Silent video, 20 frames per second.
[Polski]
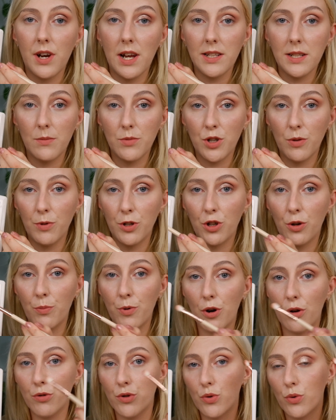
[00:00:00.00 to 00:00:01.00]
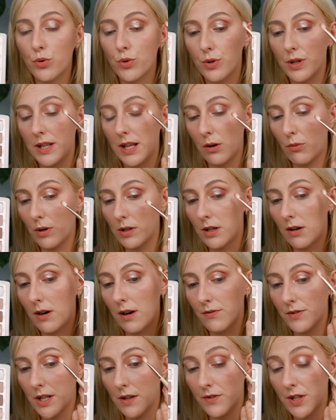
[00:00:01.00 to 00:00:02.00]
Wracam sobie do brązu, który
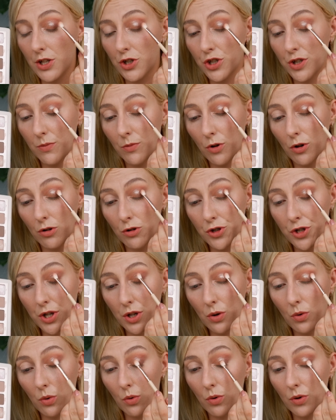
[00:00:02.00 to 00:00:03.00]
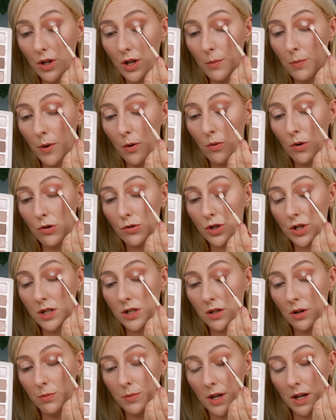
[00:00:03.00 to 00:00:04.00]
nakładałam w zewnętrznym kąciku i połączę
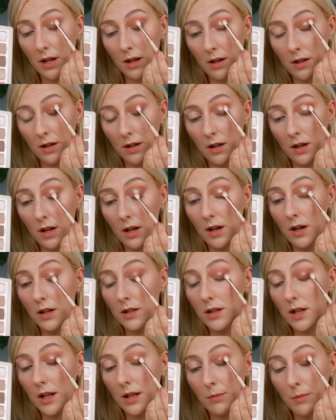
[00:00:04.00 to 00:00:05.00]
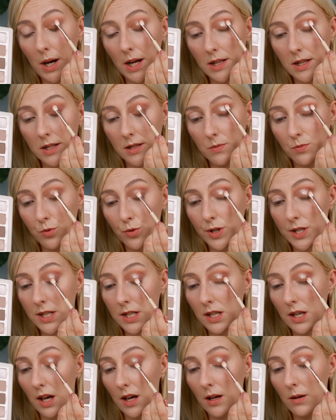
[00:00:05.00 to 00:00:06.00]
sobie ten mat z
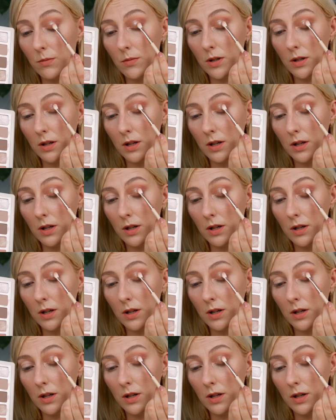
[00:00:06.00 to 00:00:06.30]
błyskiem.